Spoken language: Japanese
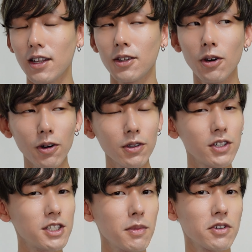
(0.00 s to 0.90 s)
どういう
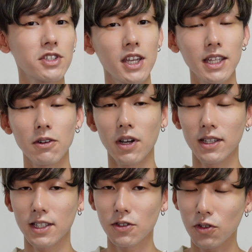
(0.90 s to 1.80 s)
いじめをしていたの
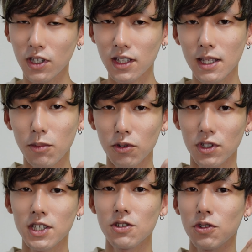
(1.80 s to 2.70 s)
かって、そのインタビューの
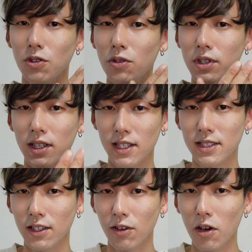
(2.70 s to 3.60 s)
記事を読んだんで
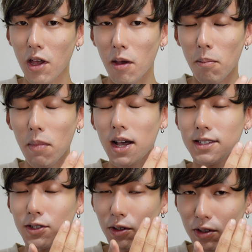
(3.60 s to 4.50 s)
すけど、まあ
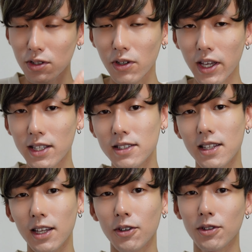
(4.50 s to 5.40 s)
相当えげつ
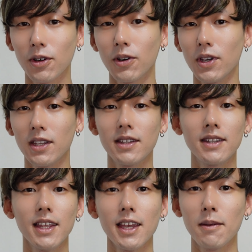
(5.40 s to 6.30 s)
ないことを言っ
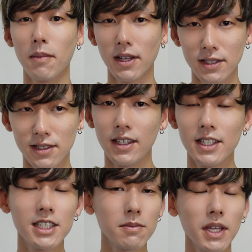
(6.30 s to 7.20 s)
ています。
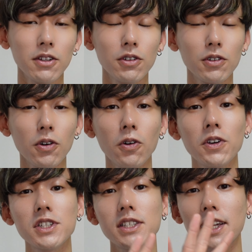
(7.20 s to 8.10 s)
いじめという行
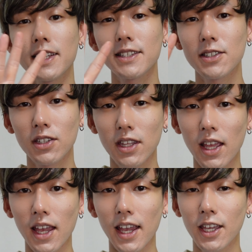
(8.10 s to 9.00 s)
為自体につい
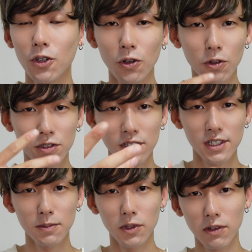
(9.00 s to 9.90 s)
て擁護する
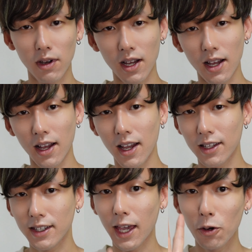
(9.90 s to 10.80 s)
つもりは、
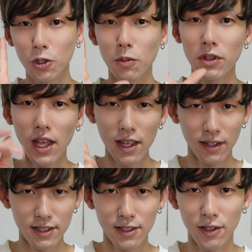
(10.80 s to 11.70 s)
毛ほどもないん
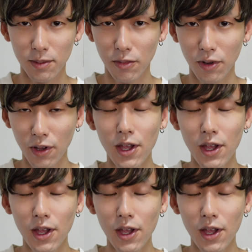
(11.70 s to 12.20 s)
ですよ、俺も。